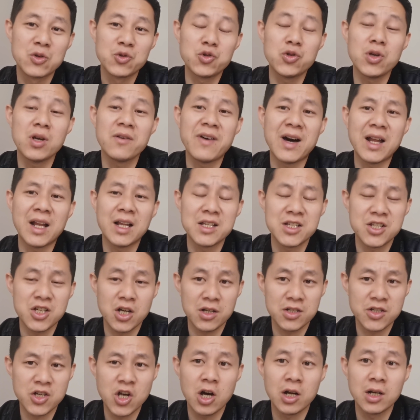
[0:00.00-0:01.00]
缺乏了
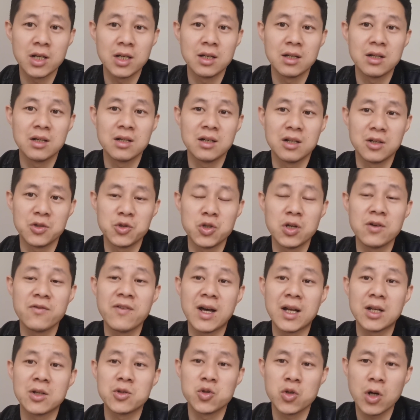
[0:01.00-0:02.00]
想象力和缺
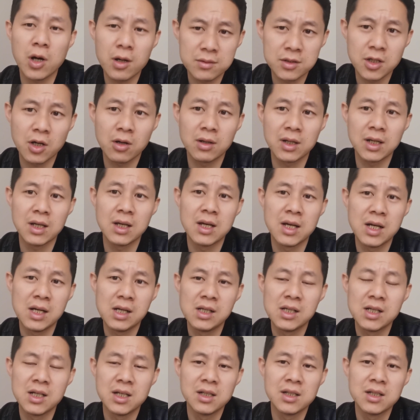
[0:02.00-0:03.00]
乏了创造力，
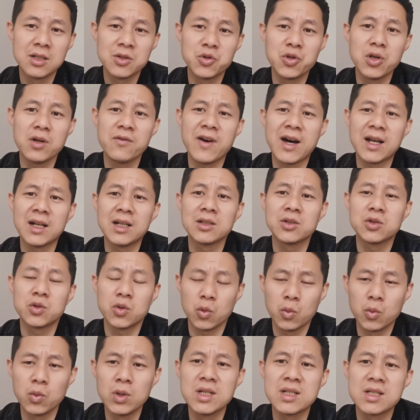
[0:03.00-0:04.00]
缺乏了
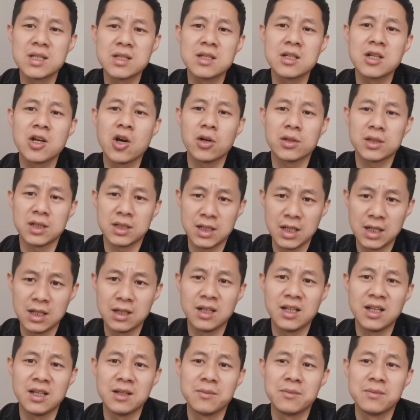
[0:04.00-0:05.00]
独立思考的
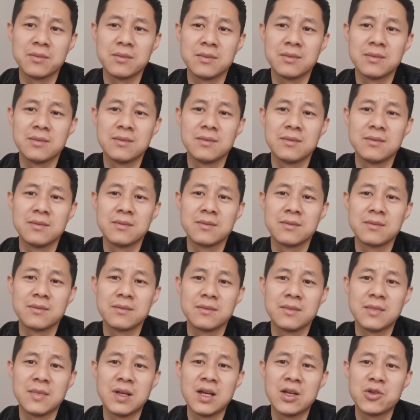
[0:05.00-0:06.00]
能力，
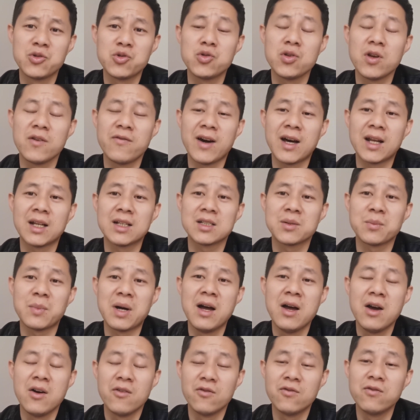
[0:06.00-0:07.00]
缺乏了什
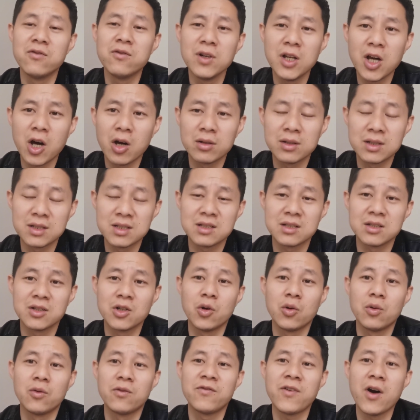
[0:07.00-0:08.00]
么？无聊的时
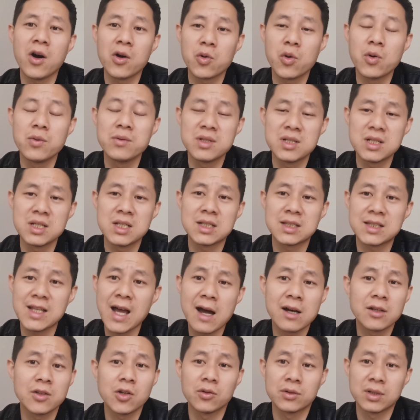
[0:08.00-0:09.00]
候放空自己
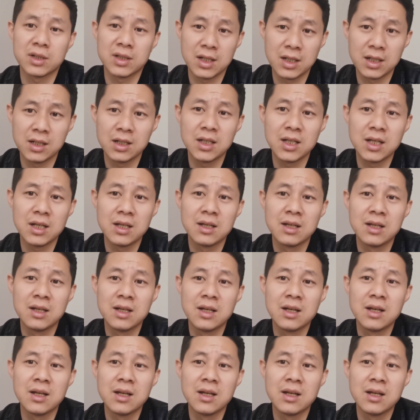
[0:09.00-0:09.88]
大脑的能力。